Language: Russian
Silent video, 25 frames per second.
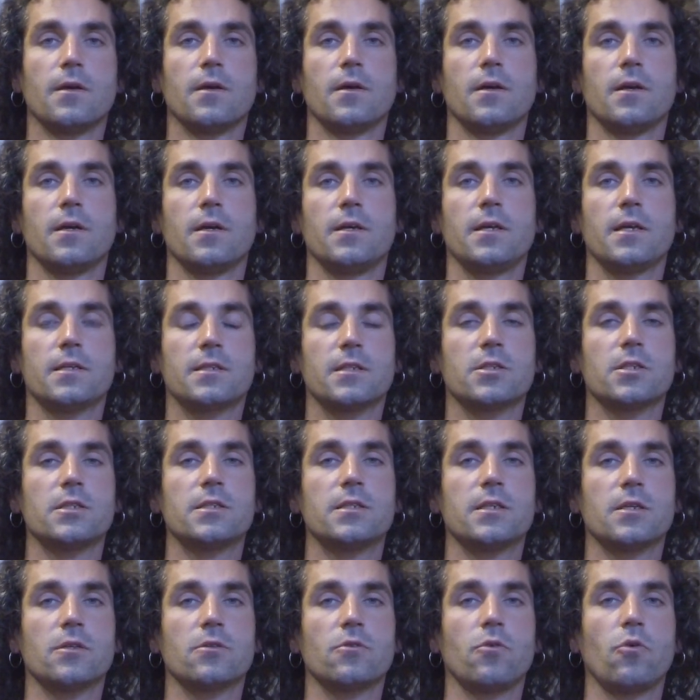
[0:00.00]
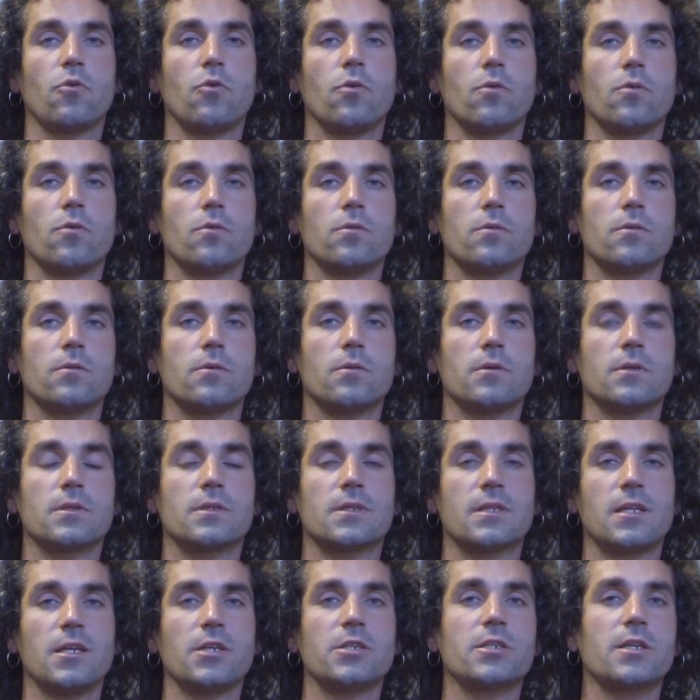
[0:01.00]
Если же зерно
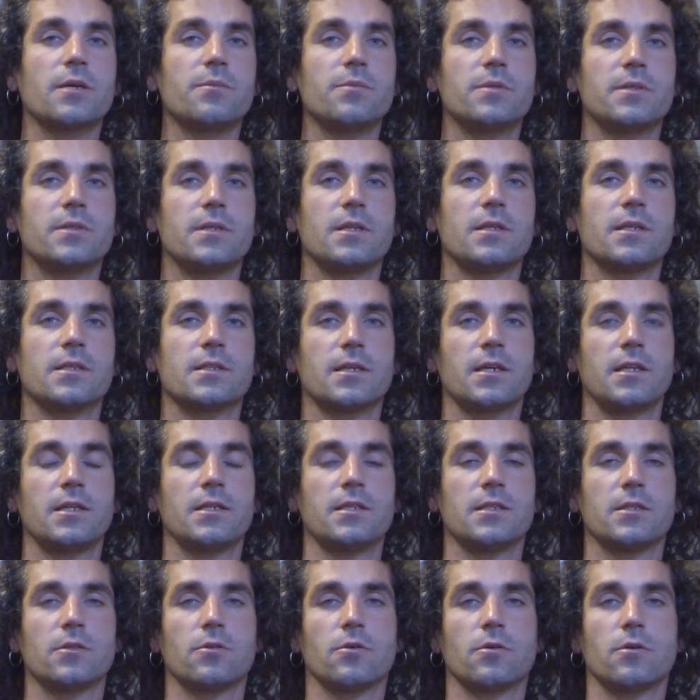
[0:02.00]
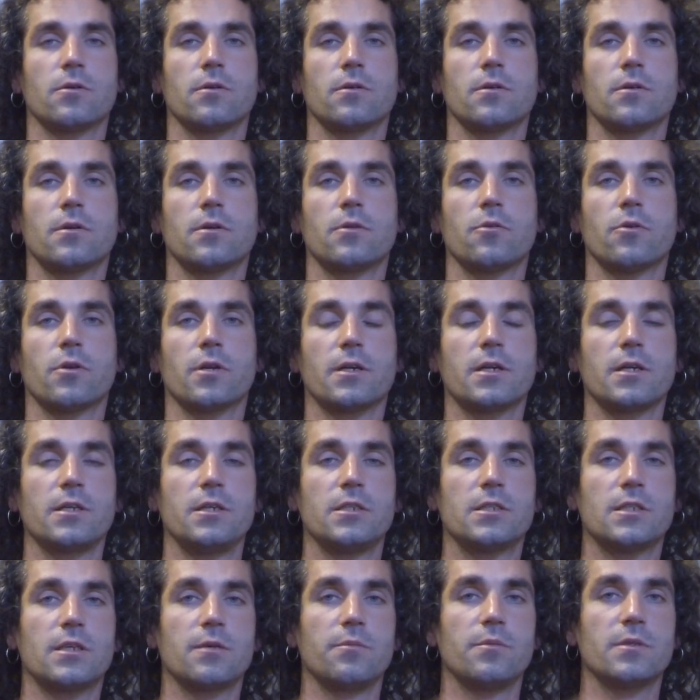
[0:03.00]
слишком сильно загрязнено
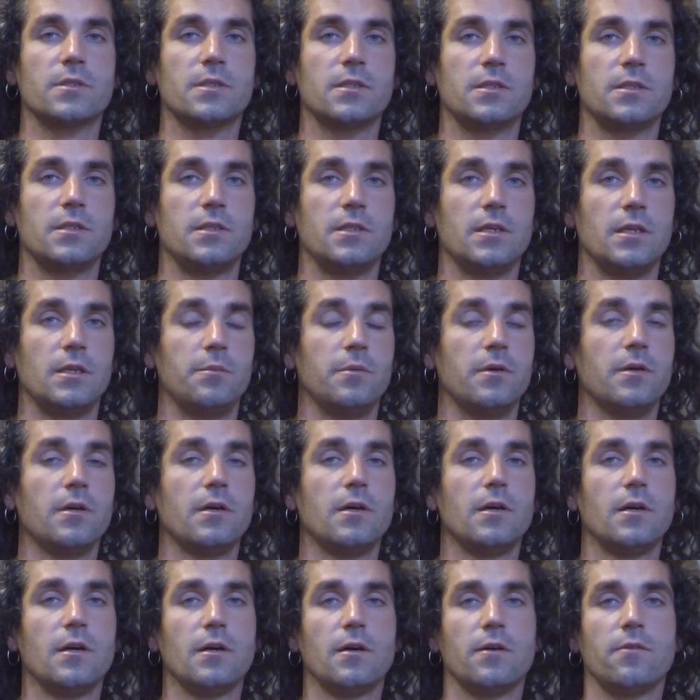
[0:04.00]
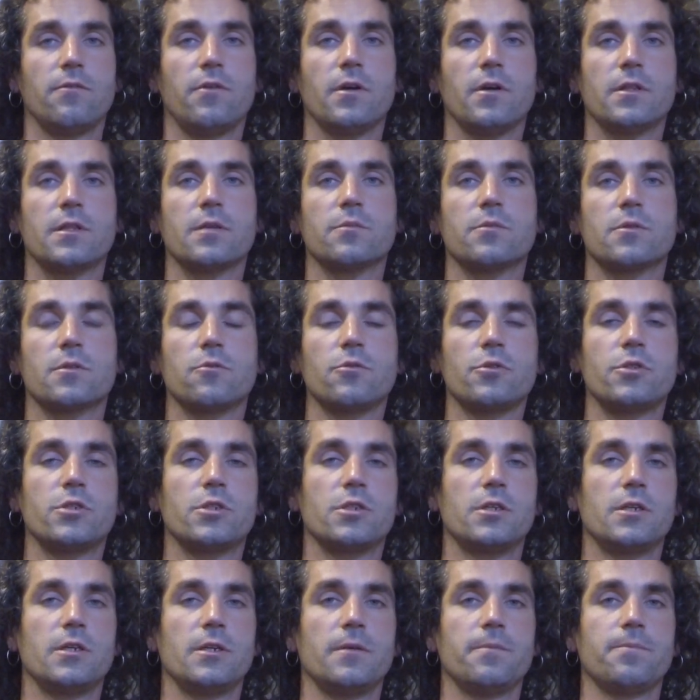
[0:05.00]
хлорорганическими соединениями, в этом
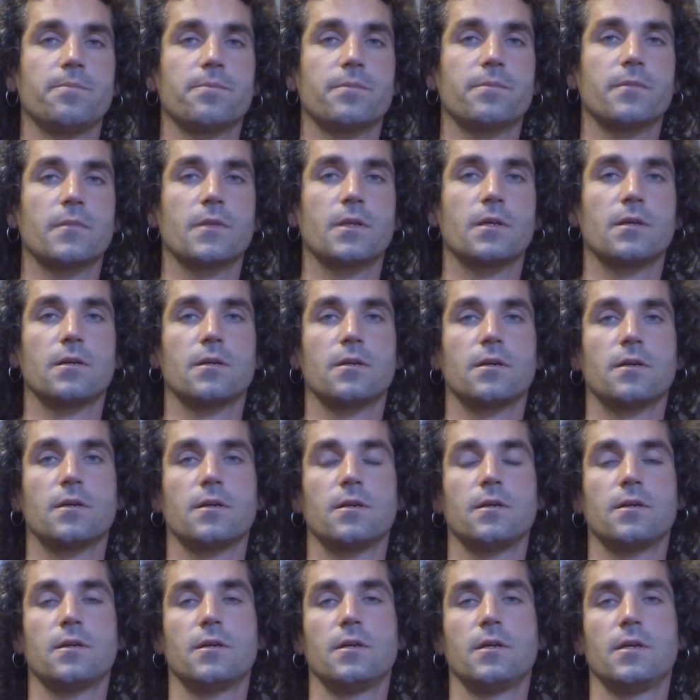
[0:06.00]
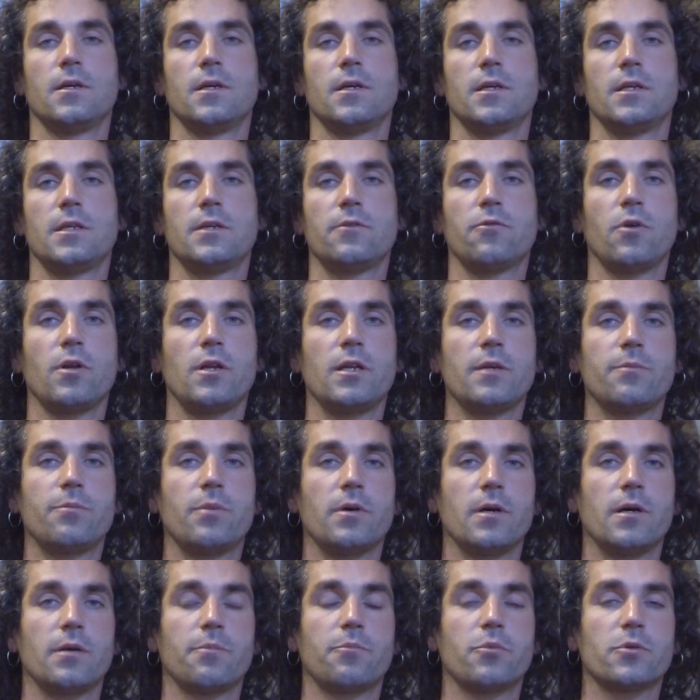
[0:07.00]
случае э, его
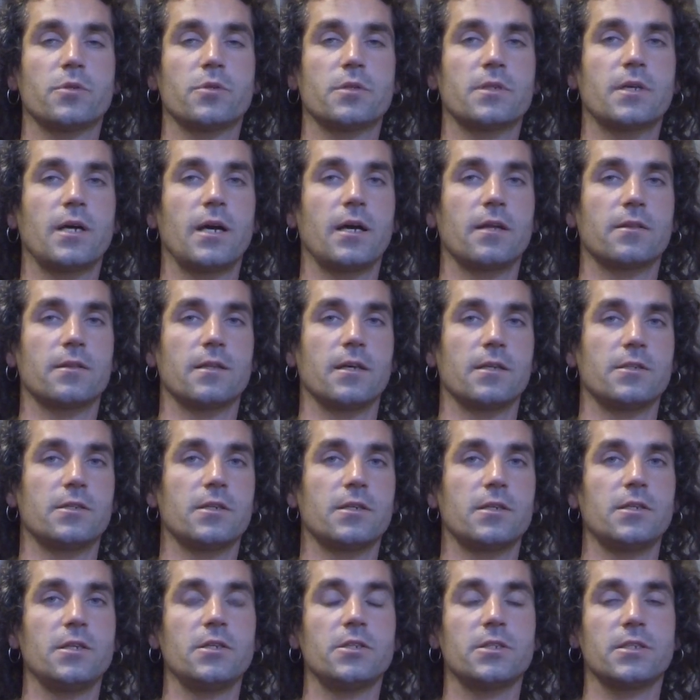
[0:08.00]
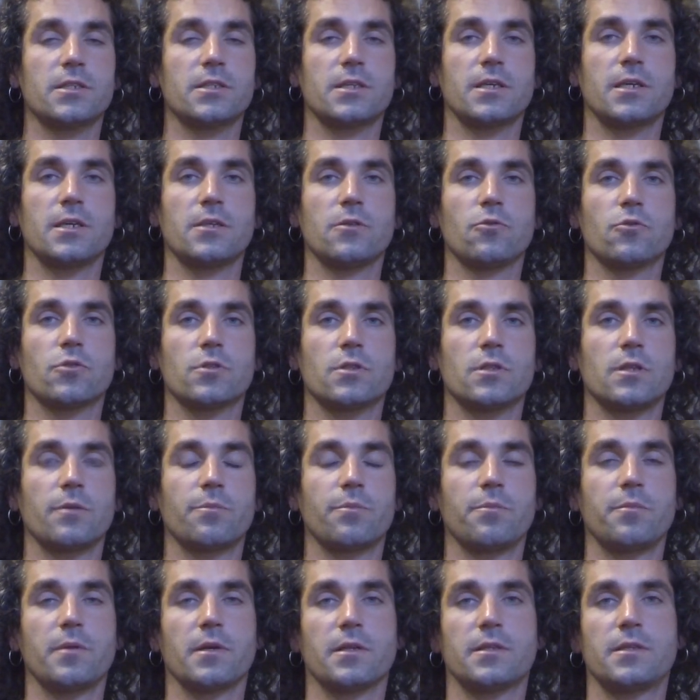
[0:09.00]
либо пускают на технические нужды,
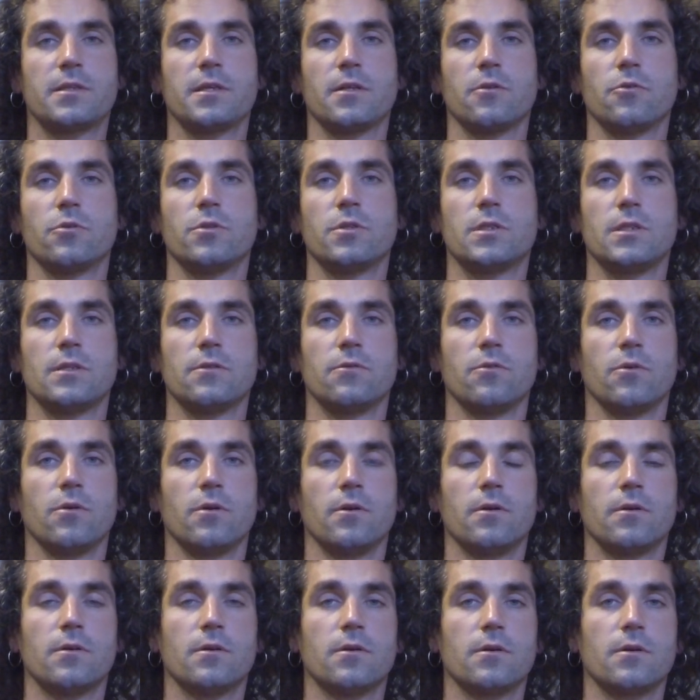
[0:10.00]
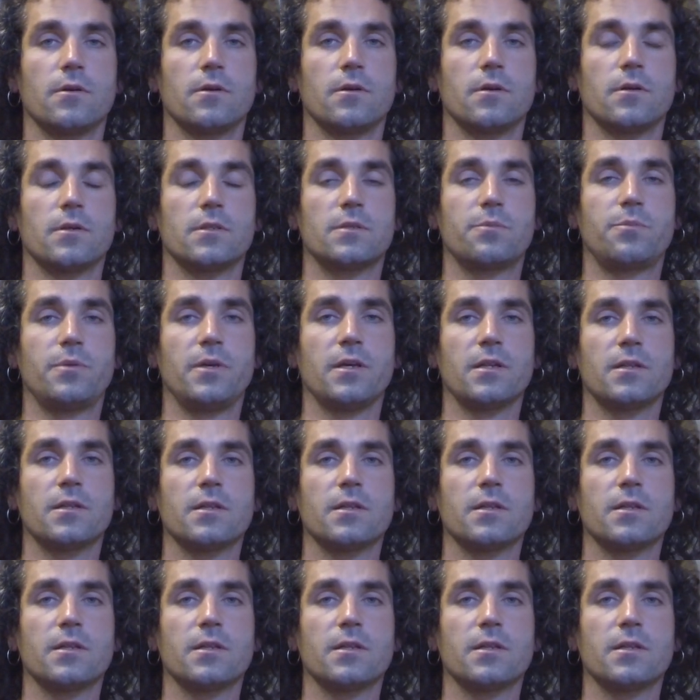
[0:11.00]
например, делают из него э, спирт,